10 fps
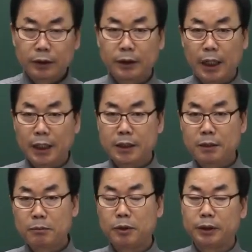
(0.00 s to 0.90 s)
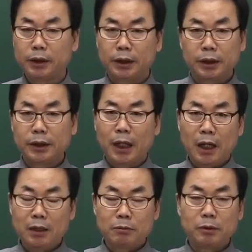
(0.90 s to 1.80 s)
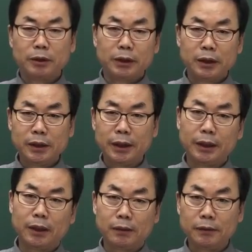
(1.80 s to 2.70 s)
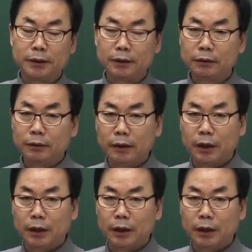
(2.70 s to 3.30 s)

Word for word: 대상 물질, 그 화학 물질을 얘기하고 있죠.